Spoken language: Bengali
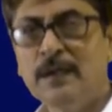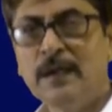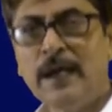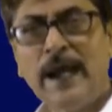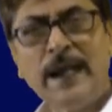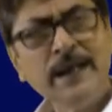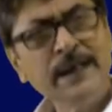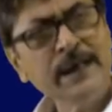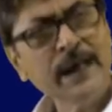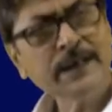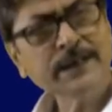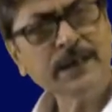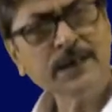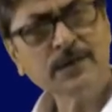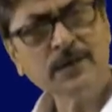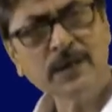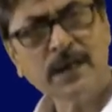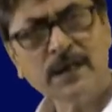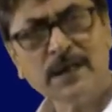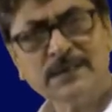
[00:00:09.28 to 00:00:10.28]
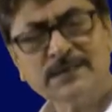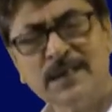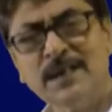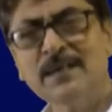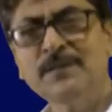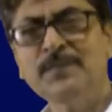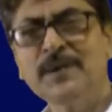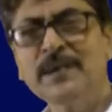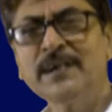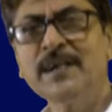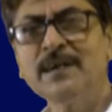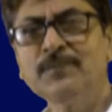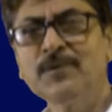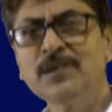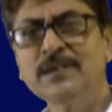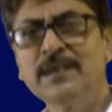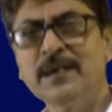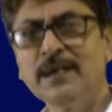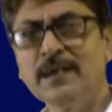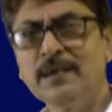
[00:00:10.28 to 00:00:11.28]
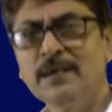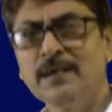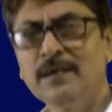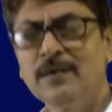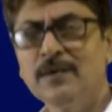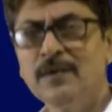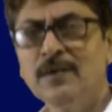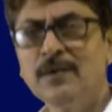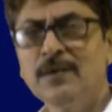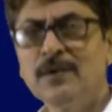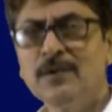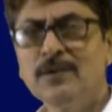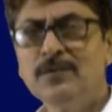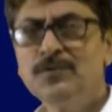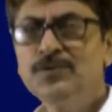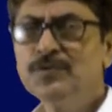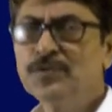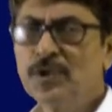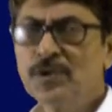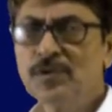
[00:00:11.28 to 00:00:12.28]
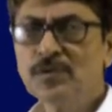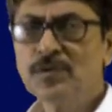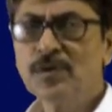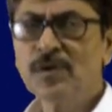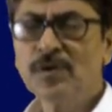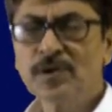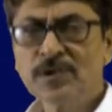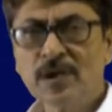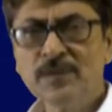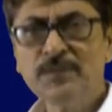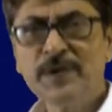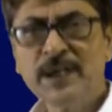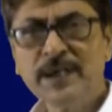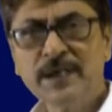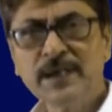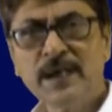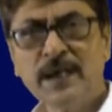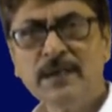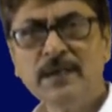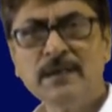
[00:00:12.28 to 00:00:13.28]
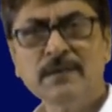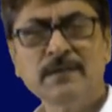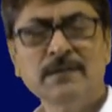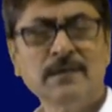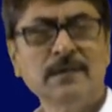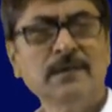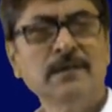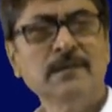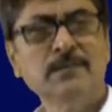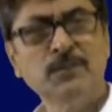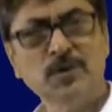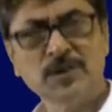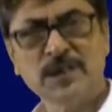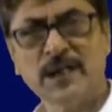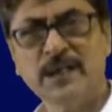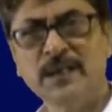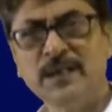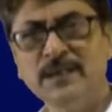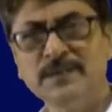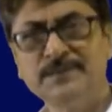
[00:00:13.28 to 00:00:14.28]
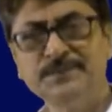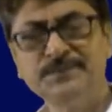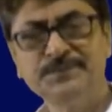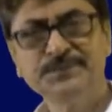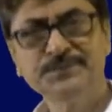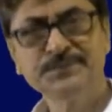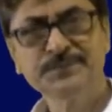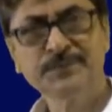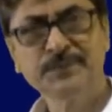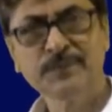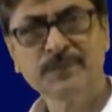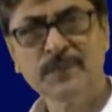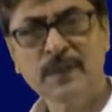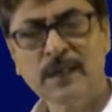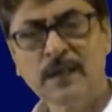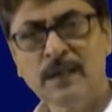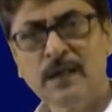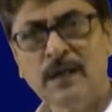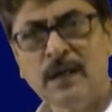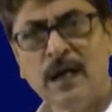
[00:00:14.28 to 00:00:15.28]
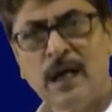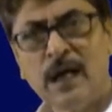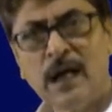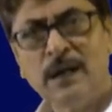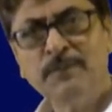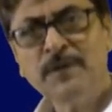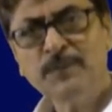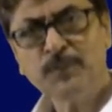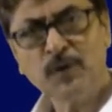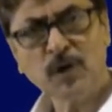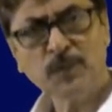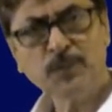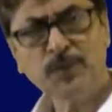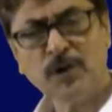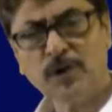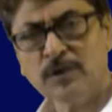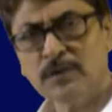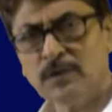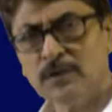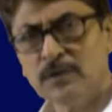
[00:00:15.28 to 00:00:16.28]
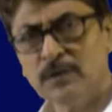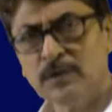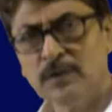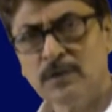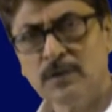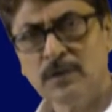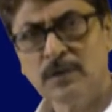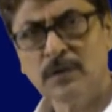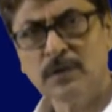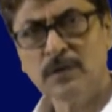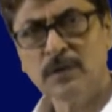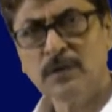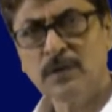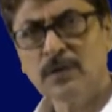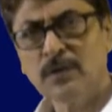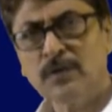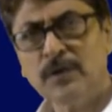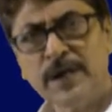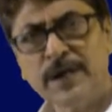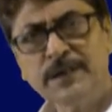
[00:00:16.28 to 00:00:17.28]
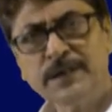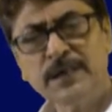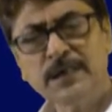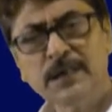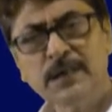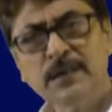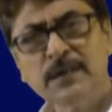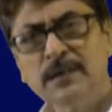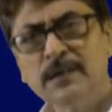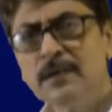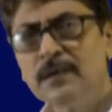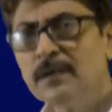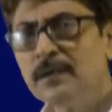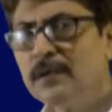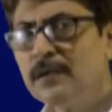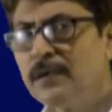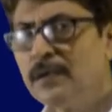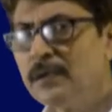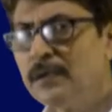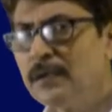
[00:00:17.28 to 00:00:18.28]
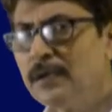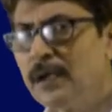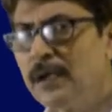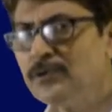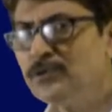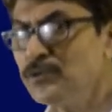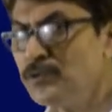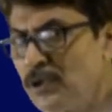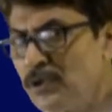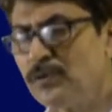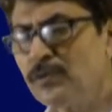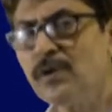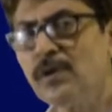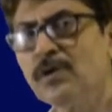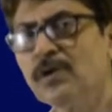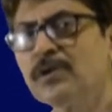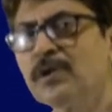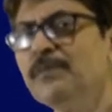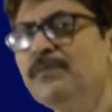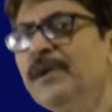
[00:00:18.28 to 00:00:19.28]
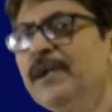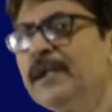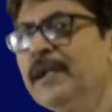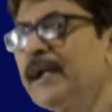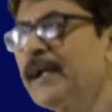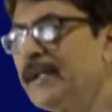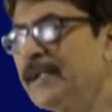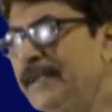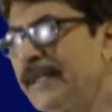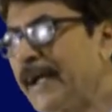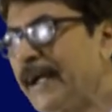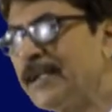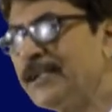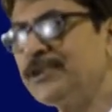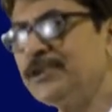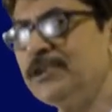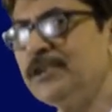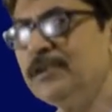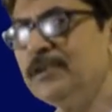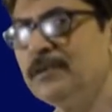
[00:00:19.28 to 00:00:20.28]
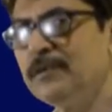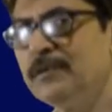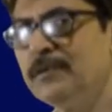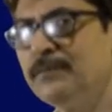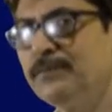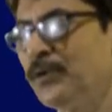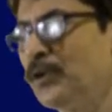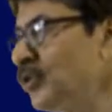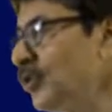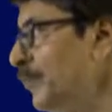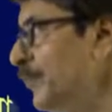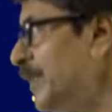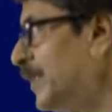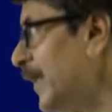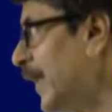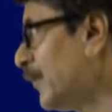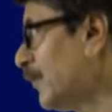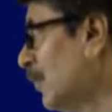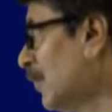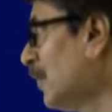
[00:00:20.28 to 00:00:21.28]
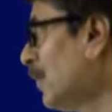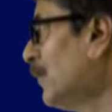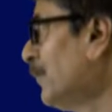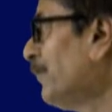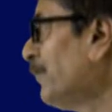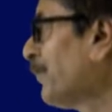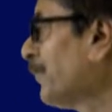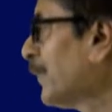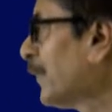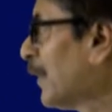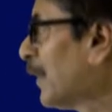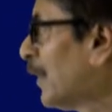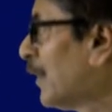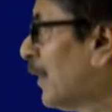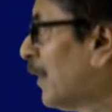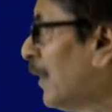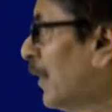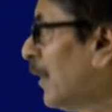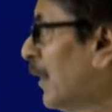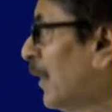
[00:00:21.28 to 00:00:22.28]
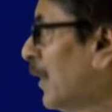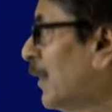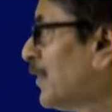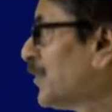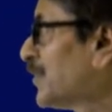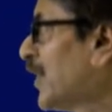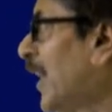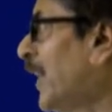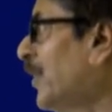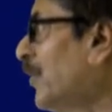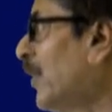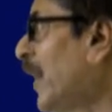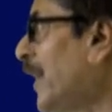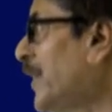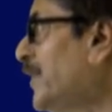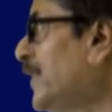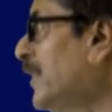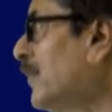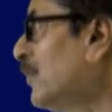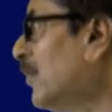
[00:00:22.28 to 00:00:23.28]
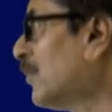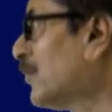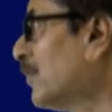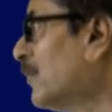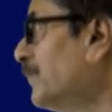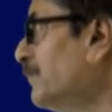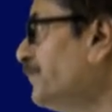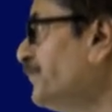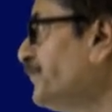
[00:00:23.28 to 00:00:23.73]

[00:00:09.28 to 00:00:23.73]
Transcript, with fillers: অ্যালডিহাইড কিটনের রাসায়নিক বিক্রিয়া বলতে দ্রুত যৌগ গঠন বিক্রিয়াই বোঝাই আমি পরপর কয়েকটি দ্রুত যৌগ গঠন বিক্রিয়া এখানে দেখাচ্ছি প্রথমেই দেখো সায়ানোহাইড্রিন গঠন